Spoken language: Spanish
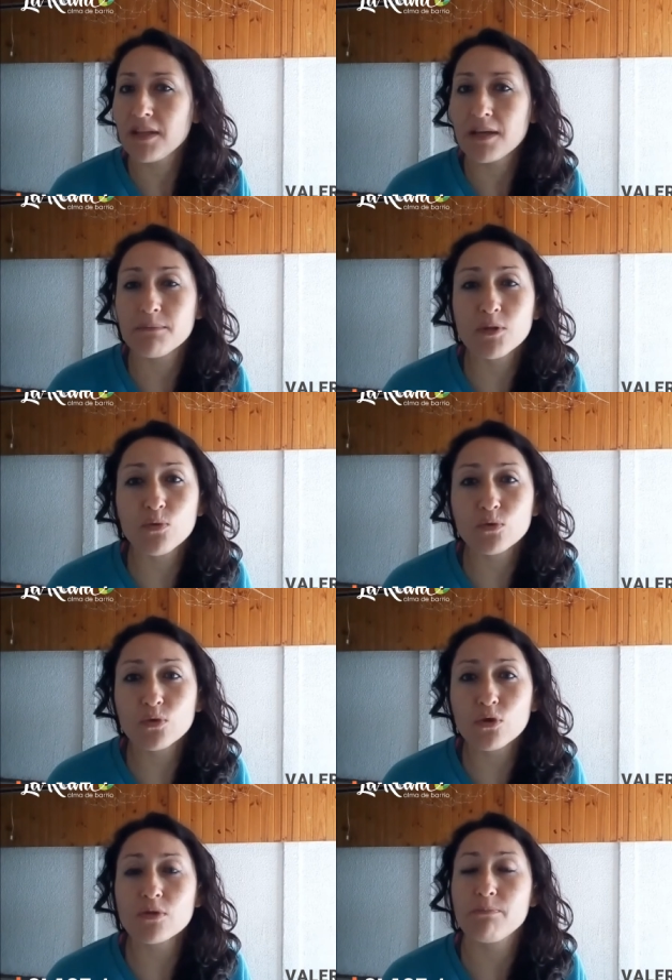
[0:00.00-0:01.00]
de 10
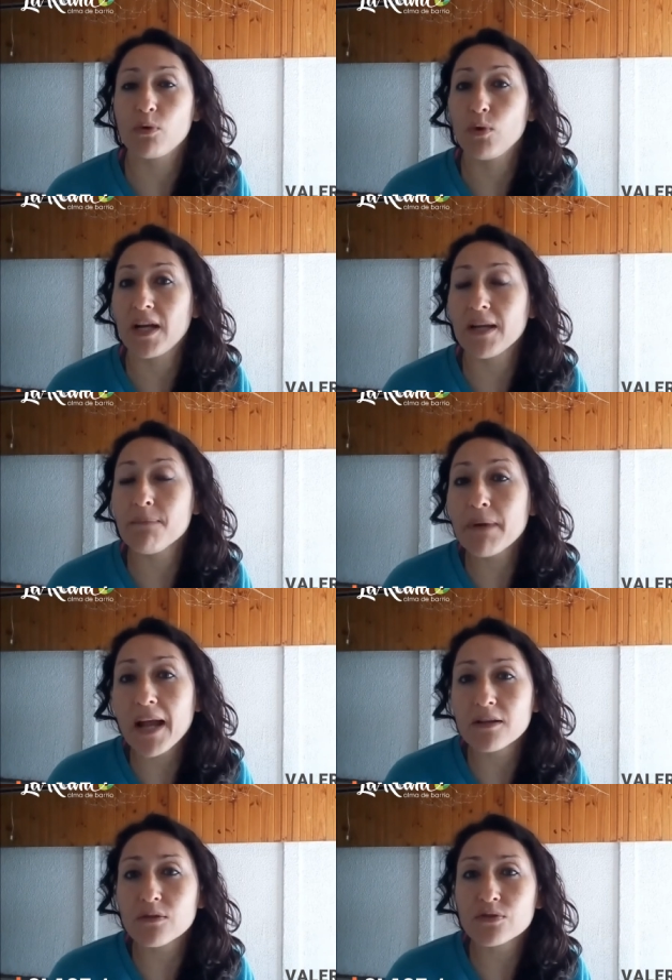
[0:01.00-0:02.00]
minutos por lugares
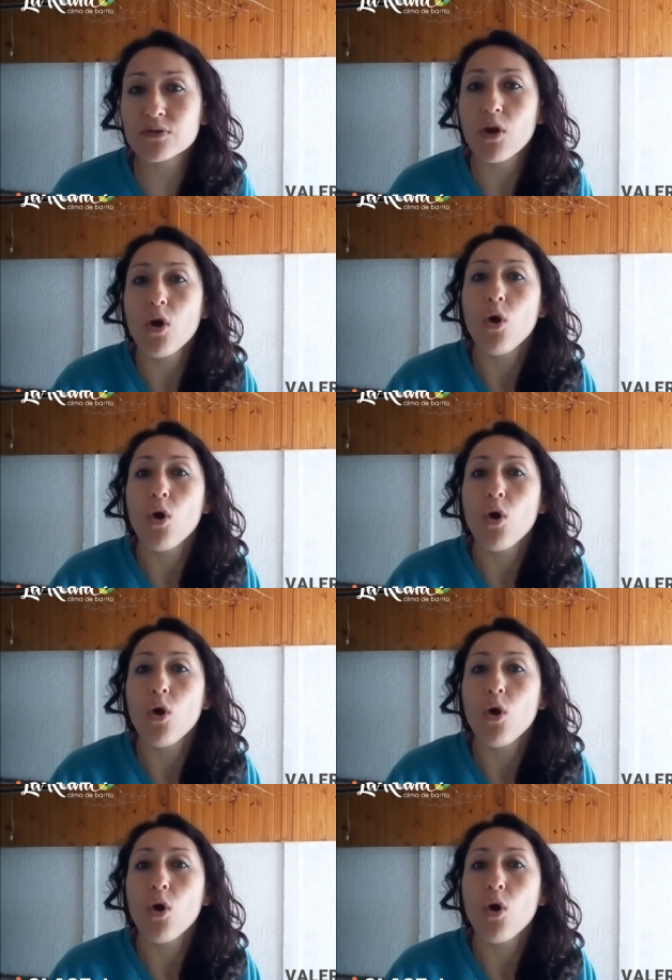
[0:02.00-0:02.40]
planos